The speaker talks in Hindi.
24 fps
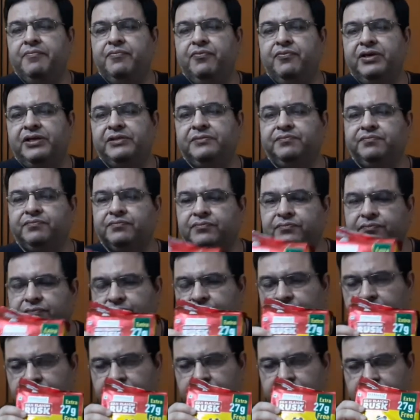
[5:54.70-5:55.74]
पूरे
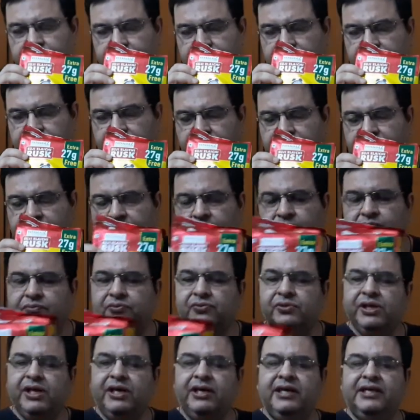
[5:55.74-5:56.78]

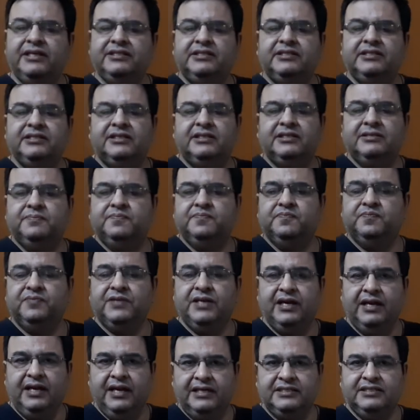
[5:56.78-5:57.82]
पूरा इलायची
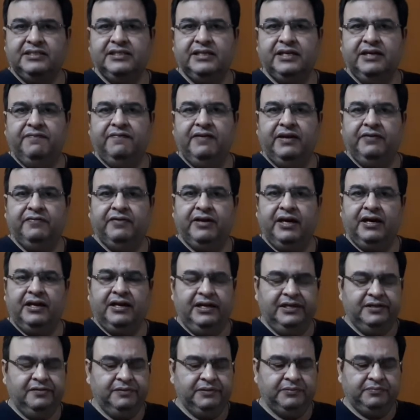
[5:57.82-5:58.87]
इलायची के फ्लेवर आ
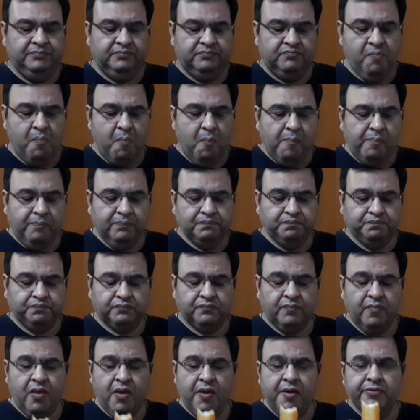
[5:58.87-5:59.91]
रहा है
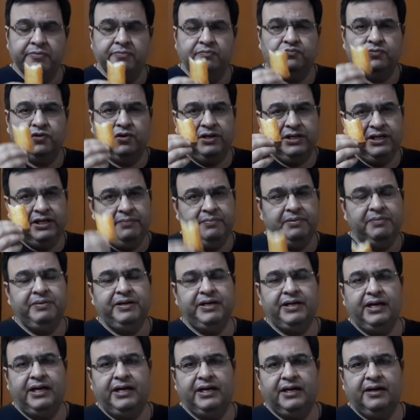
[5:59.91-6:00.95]
इसमें और ये भी
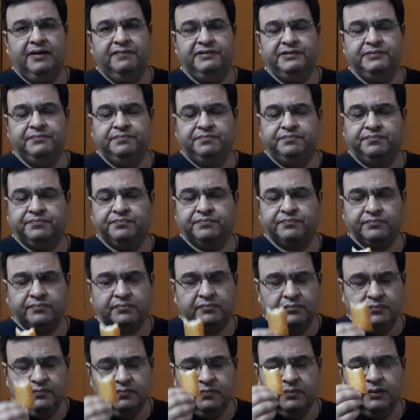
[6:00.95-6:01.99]
मीठा है काफ़ी
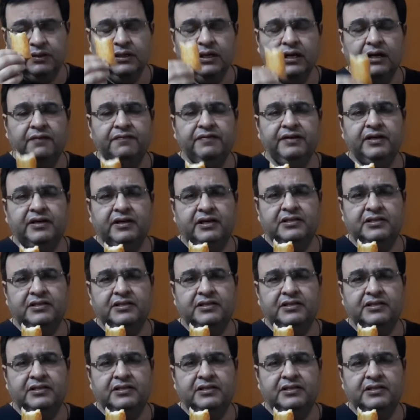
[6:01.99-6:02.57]
काफ़ी